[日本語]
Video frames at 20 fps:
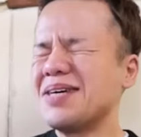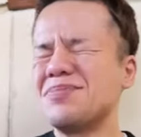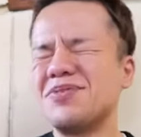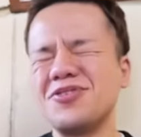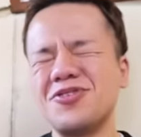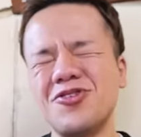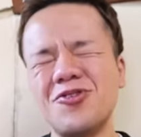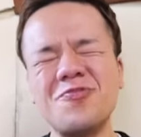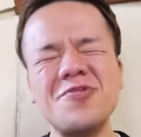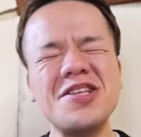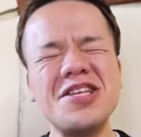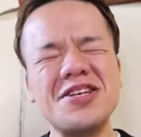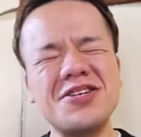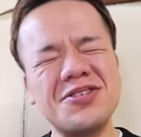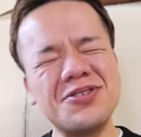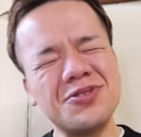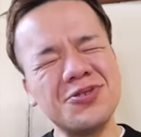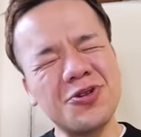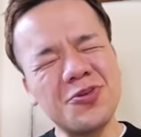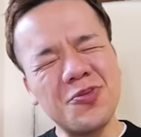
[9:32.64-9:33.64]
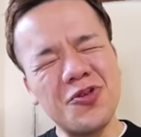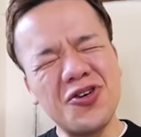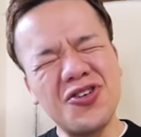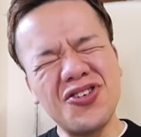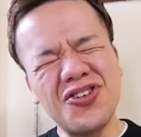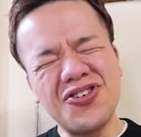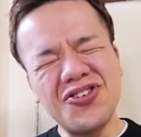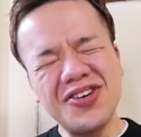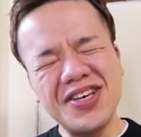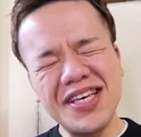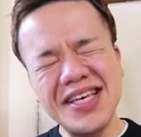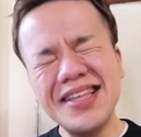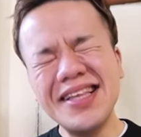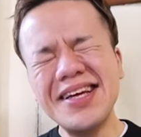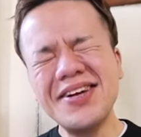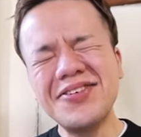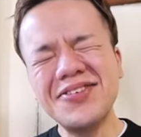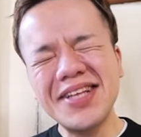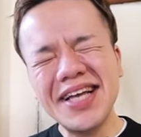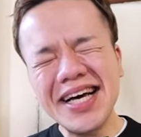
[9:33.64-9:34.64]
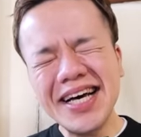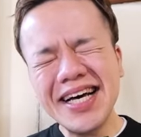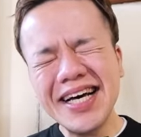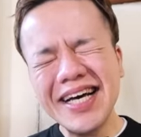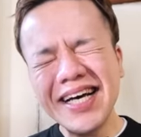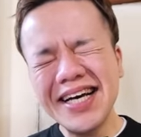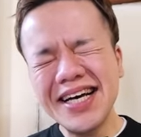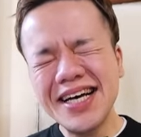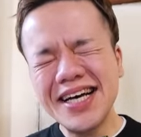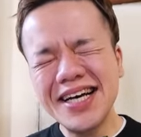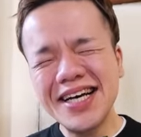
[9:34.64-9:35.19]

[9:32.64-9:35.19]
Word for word: 多分飲みに来るのもいいんだろうな。